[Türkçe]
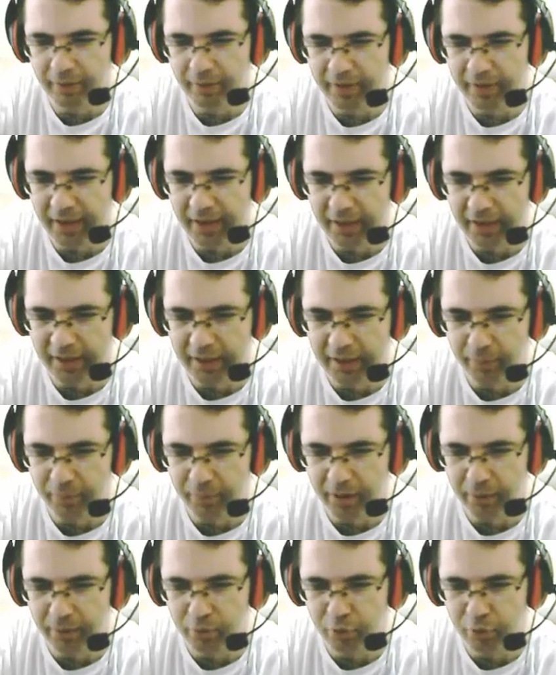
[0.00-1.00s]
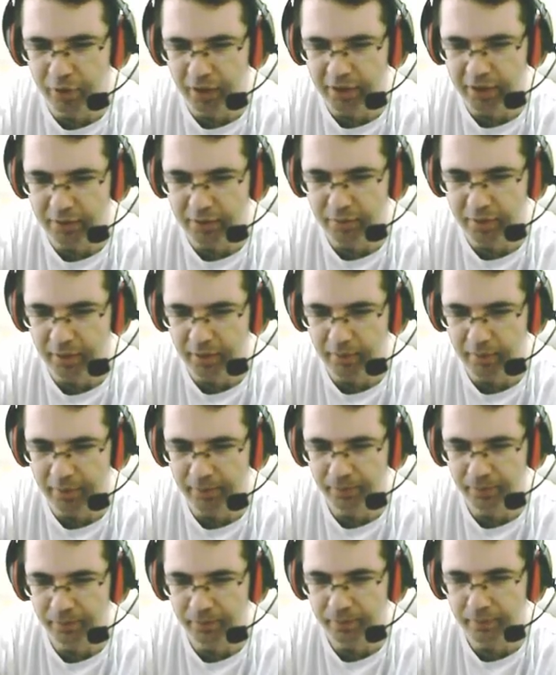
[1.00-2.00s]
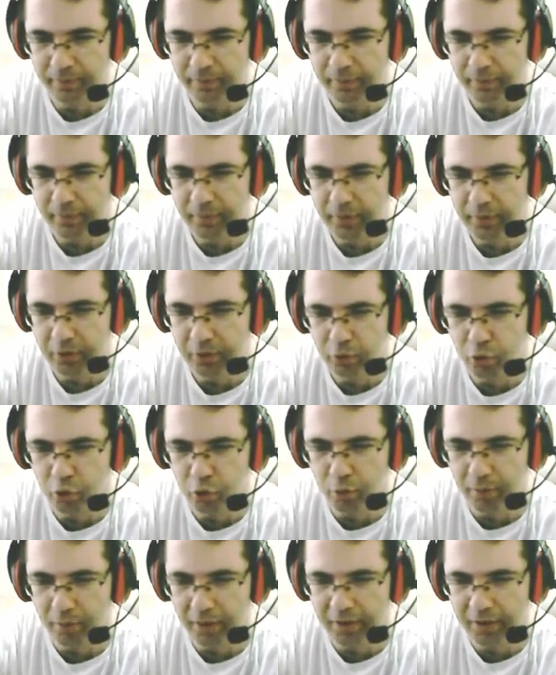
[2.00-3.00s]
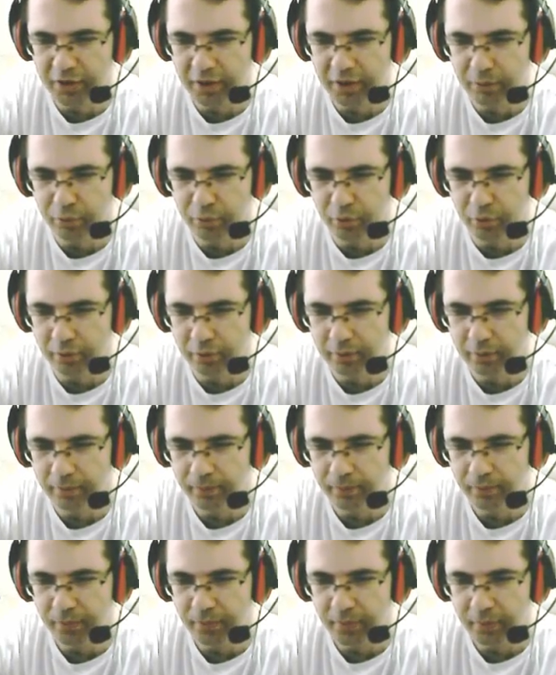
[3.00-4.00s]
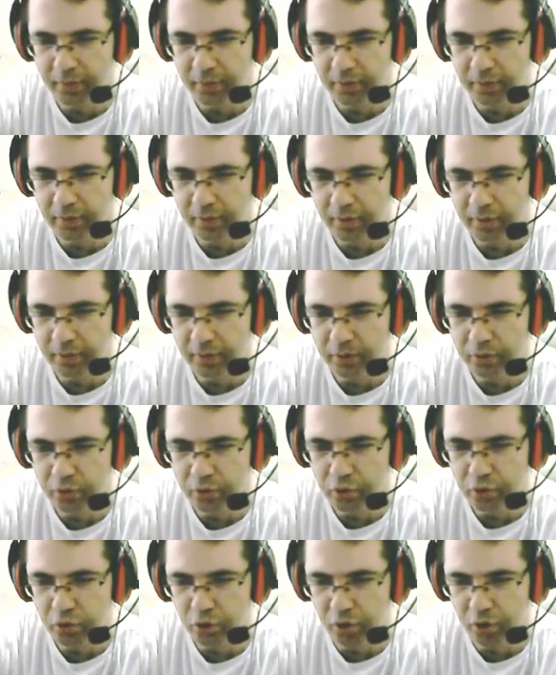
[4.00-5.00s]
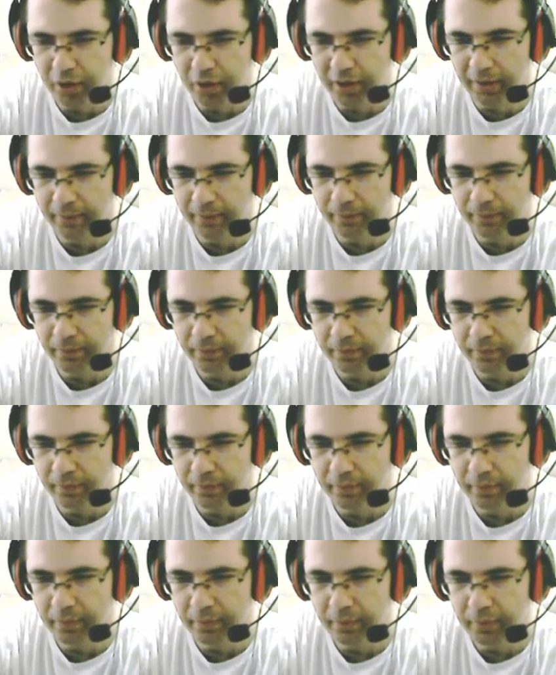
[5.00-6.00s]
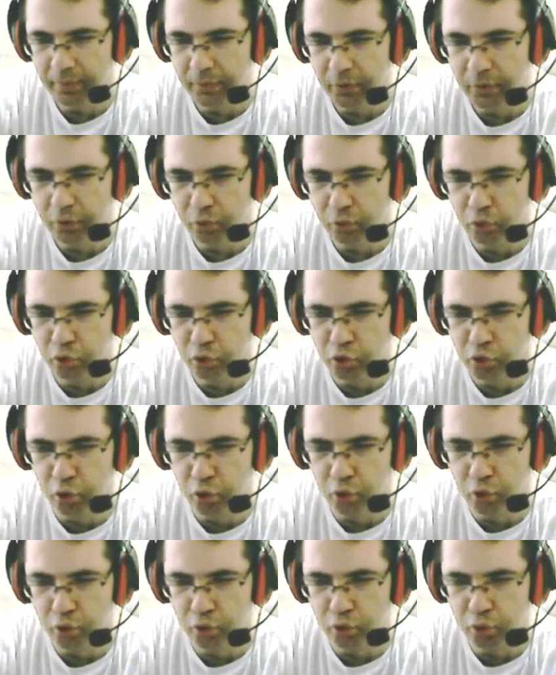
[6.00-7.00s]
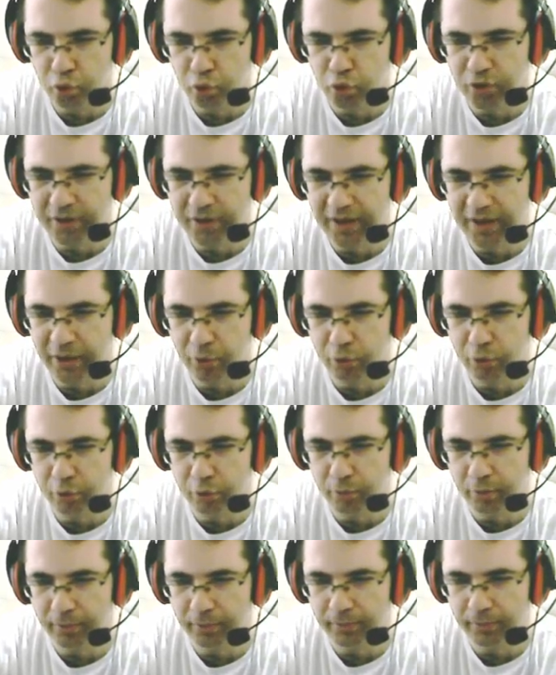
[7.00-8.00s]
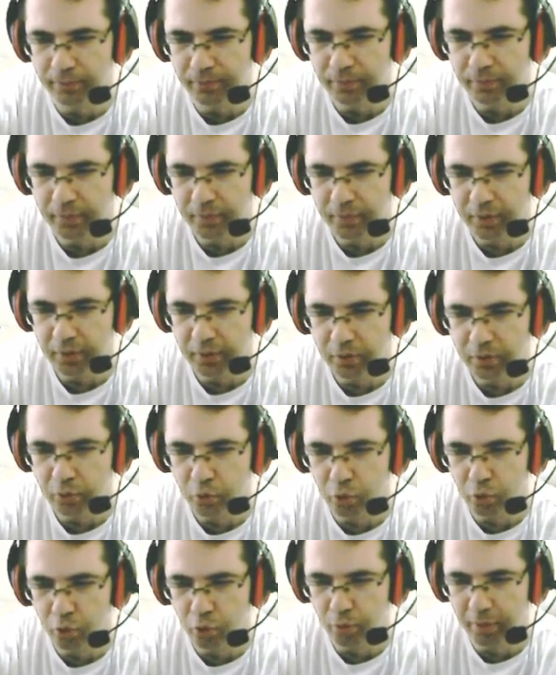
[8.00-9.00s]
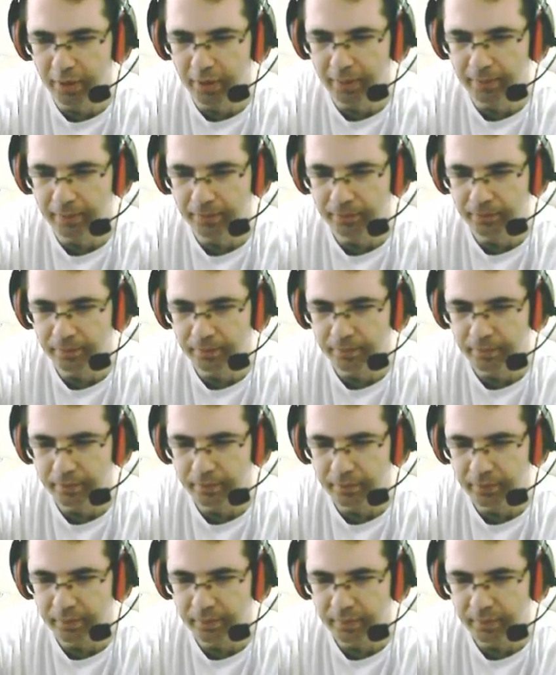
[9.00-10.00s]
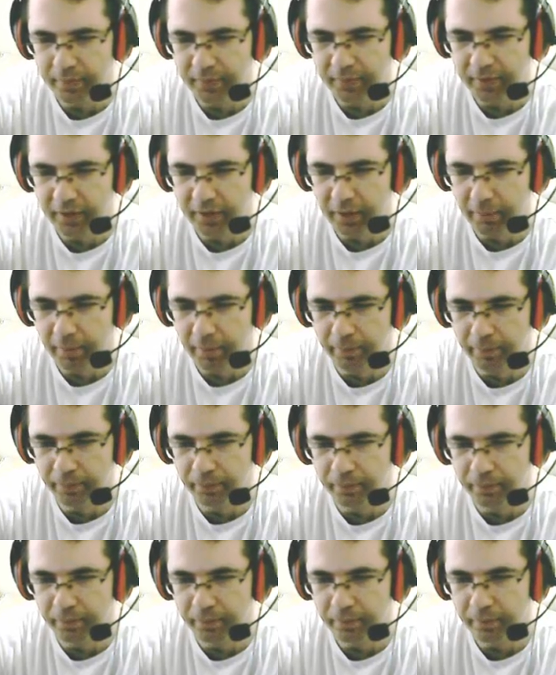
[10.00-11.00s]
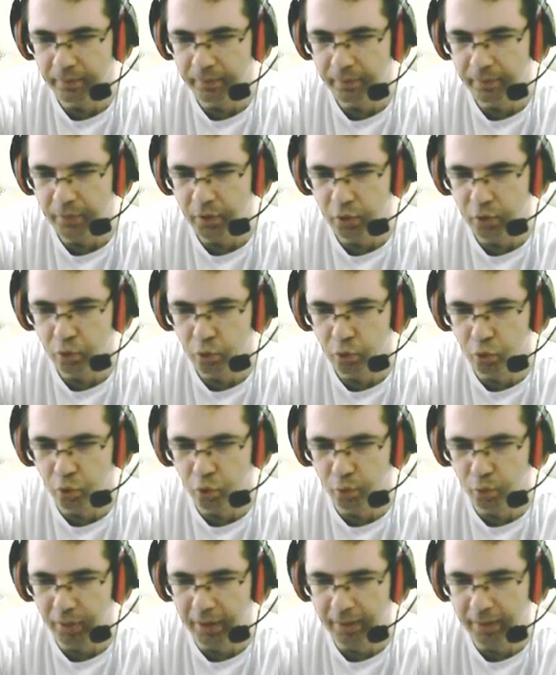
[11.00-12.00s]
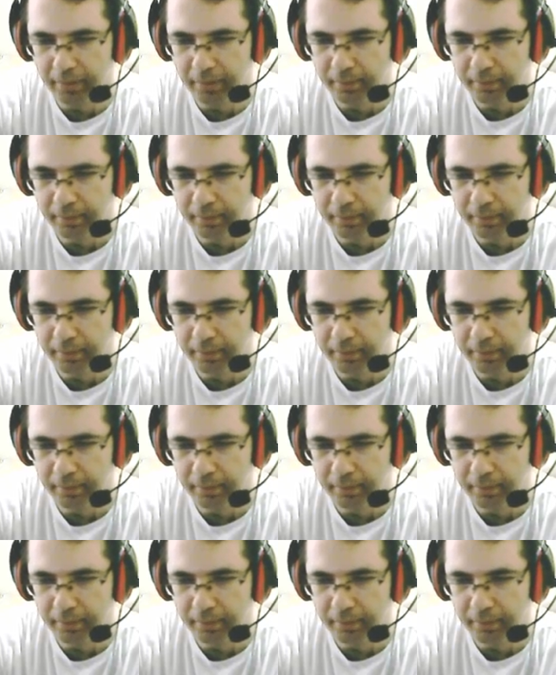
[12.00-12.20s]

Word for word: ve diğer kitaplara büyü lazımdı değil mi? Orma işte buyurun. Şöyle Güç diyor. Güç isteyen oldu mu? Koruma. Tamam. Koruma.